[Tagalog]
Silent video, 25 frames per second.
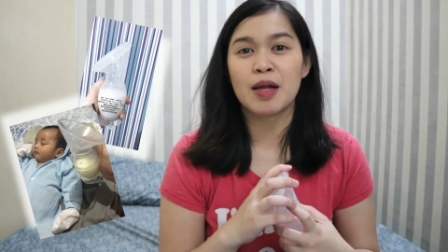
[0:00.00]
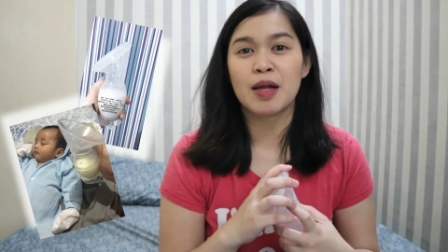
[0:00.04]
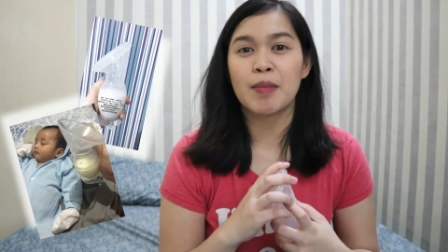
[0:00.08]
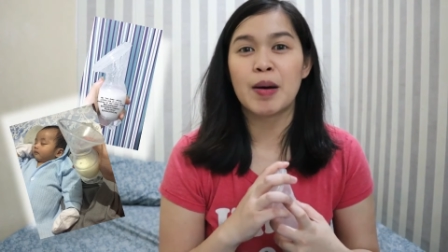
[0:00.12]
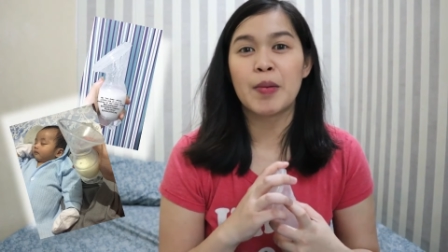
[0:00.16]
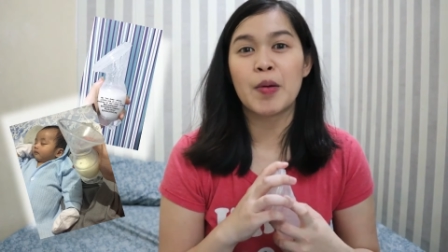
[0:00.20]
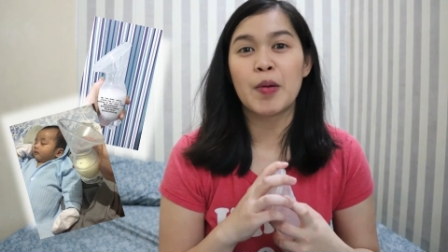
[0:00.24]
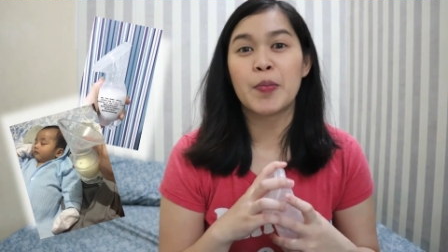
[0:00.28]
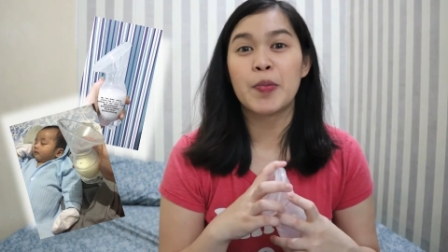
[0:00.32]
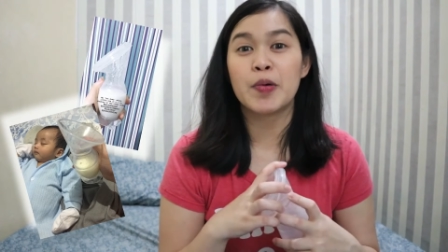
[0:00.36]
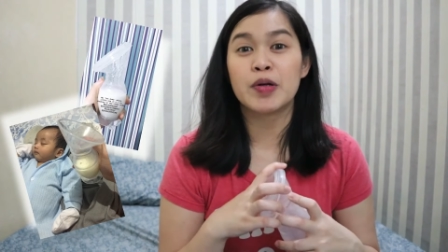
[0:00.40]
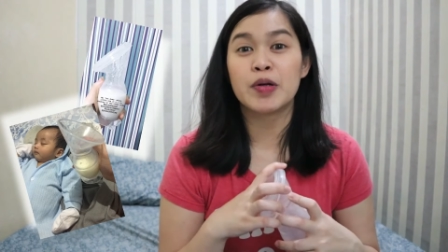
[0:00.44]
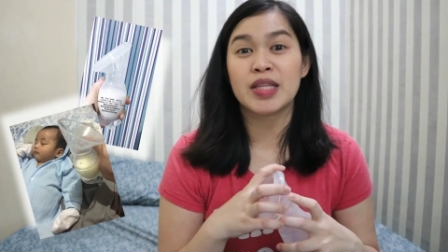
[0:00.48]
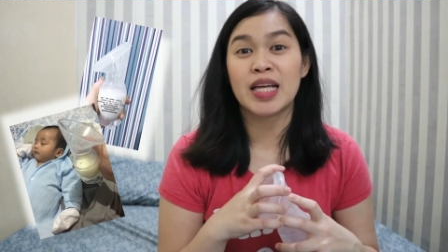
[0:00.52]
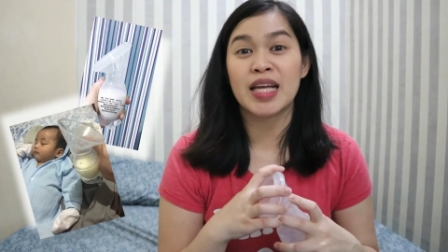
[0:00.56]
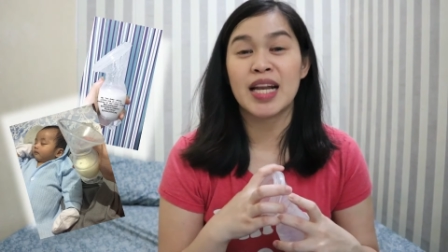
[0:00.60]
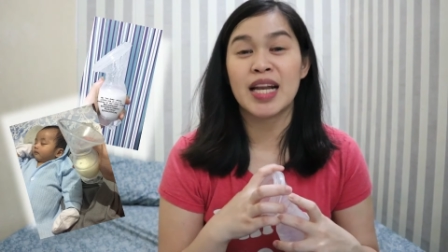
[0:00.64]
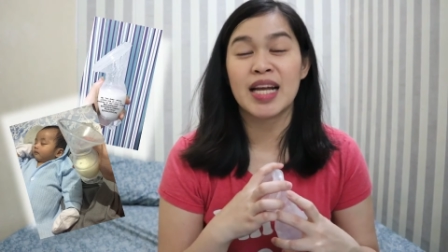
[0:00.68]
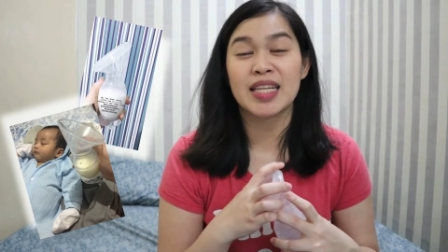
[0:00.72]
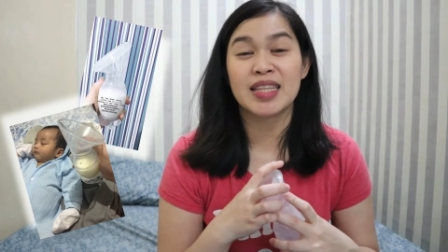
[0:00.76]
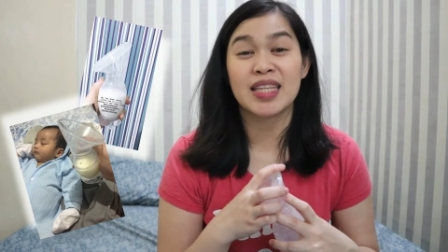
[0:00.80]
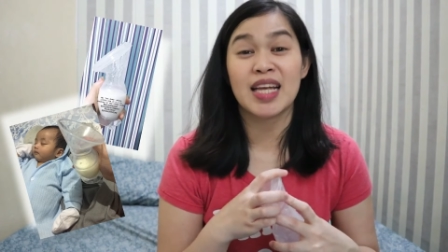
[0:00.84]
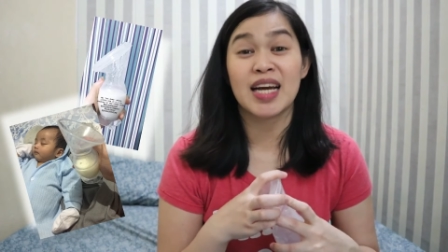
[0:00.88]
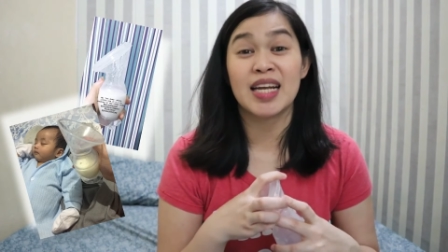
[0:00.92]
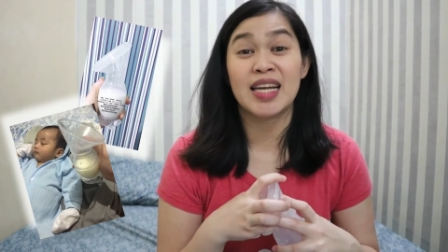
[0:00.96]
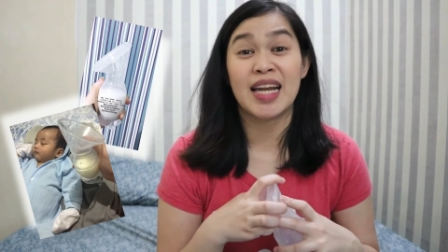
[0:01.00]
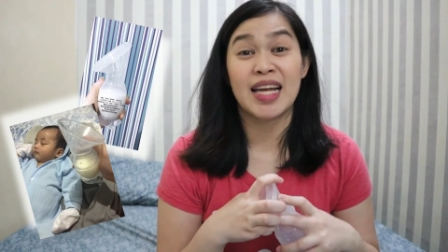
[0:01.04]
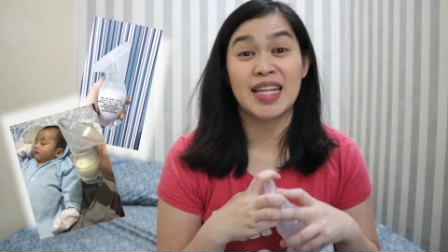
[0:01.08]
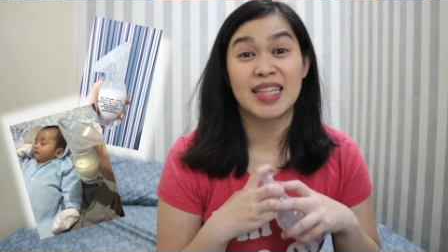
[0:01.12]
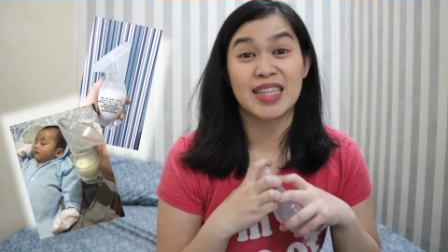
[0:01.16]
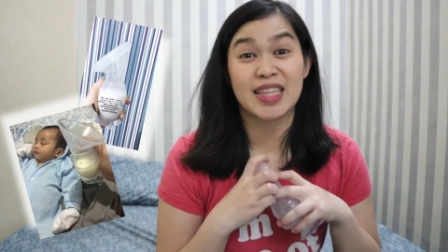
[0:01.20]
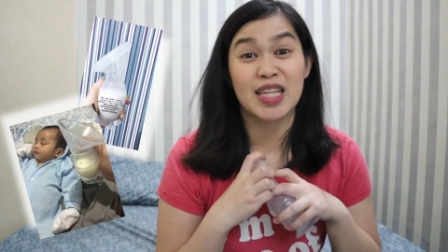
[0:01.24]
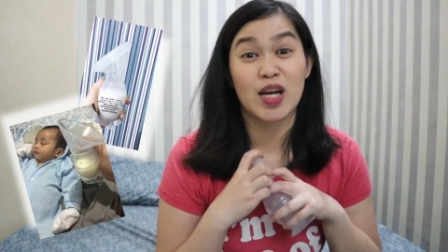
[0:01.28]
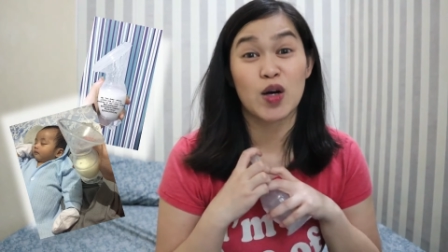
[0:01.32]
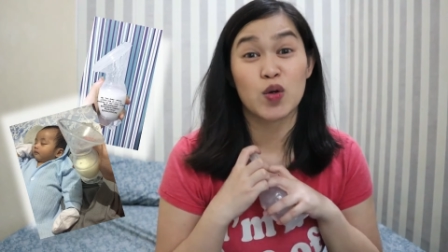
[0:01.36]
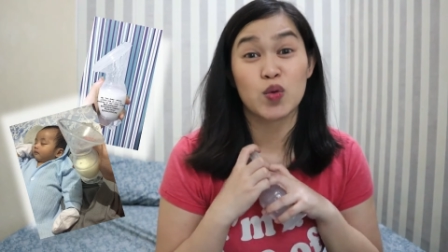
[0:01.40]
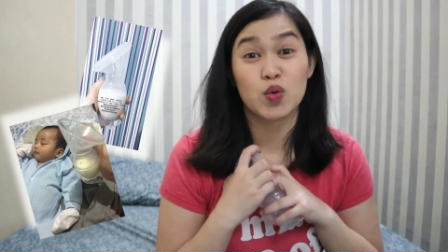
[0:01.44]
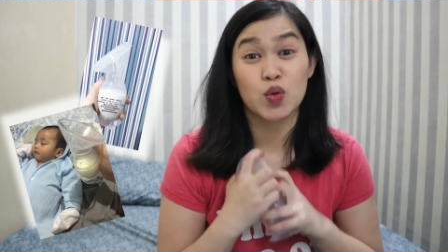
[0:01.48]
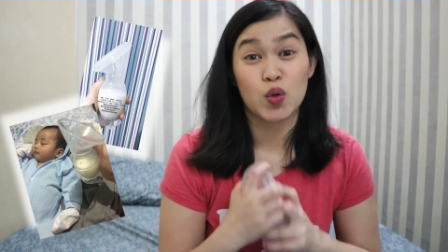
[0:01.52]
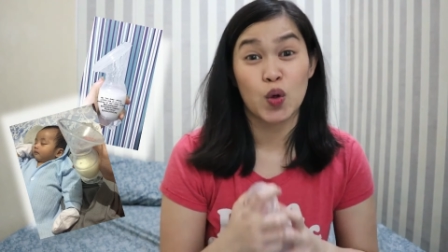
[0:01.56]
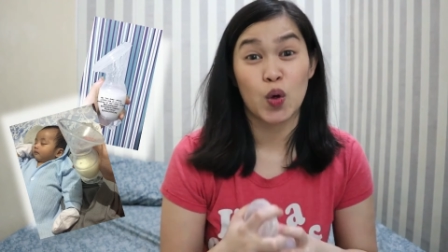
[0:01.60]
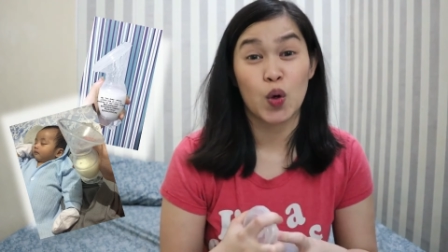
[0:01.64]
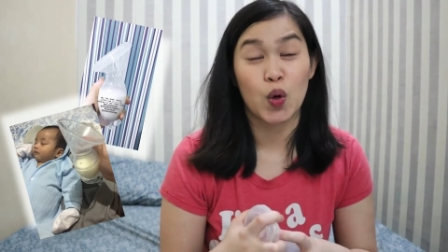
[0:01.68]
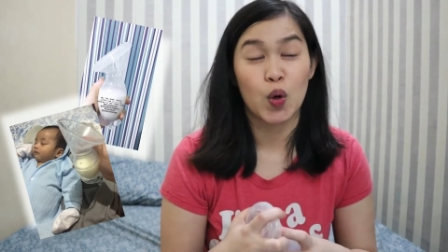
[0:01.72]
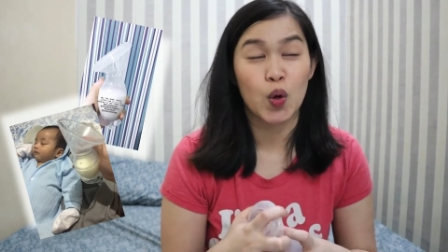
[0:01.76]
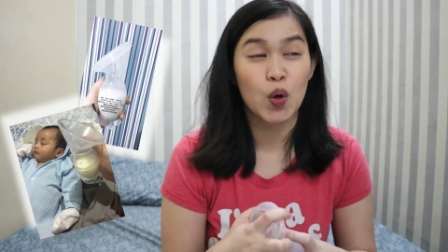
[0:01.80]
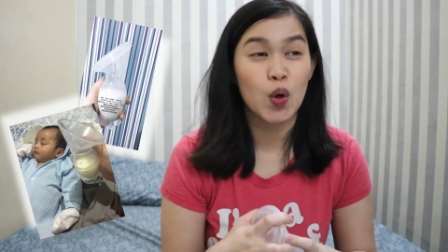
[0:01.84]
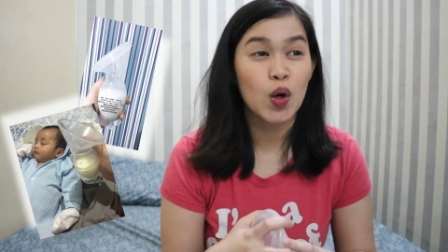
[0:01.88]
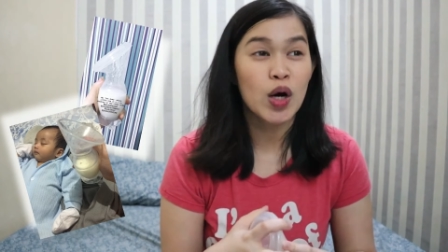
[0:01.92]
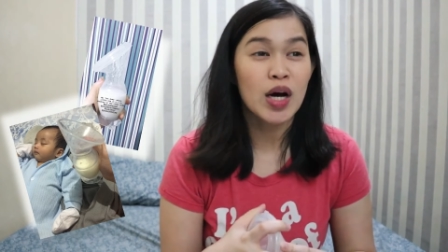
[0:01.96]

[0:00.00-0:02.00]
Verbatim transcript: naman punta lahat ng letdown ko.